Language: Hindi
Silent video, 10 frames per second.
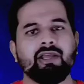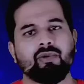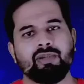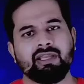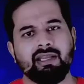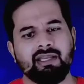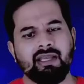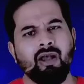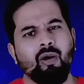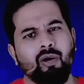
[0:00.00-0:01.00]
गई है रोने के
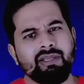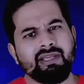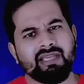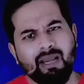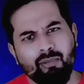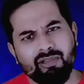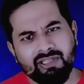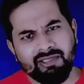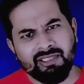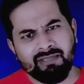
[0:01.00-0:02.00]
लिए और ये क्या
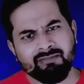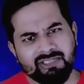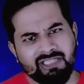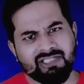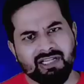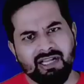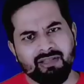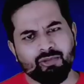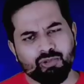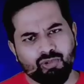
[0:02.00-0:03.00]
बोलती थी ये जग्गा
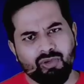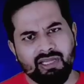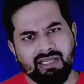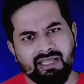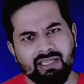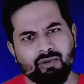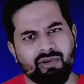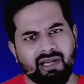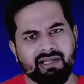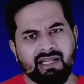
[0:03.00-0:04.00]
दूसरों के लिए कि
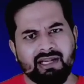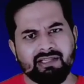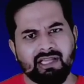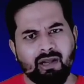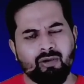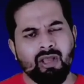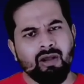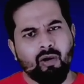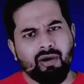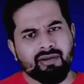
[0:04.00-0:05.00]
रोने का टैलेंट दिखाओ
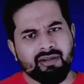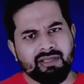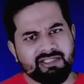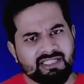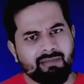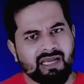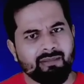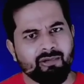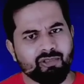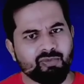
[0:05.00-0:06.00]
और इसके
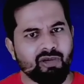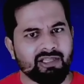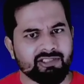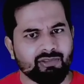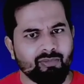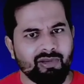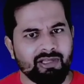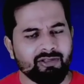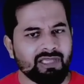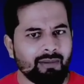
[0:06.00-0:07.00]
बारे में कुछ बोला था सुम्बुल
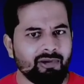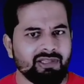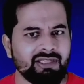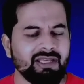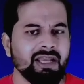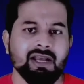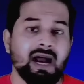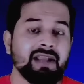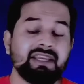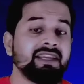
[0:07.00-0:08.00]
ने तो क्या बोली थी
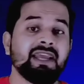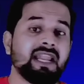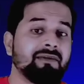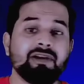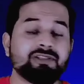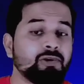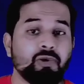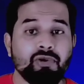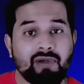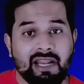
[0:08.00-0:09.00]
अंकी के अलावा इसको
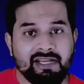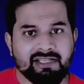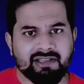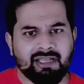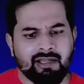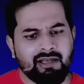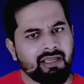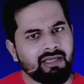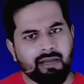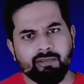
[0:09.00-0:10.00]
कोई रुला नहीं सकता
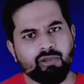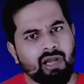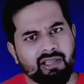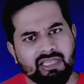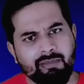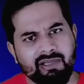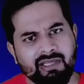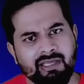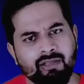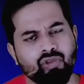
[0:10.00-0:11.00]
लेकिन अभी तो अंकी भी
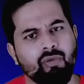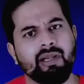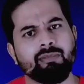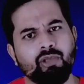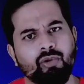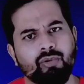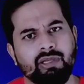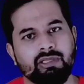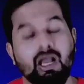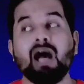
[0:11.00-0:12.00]
नहीं है तो मैडम क्यों रो
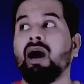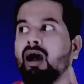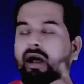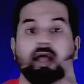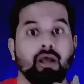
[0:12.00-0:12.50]
रही थी आ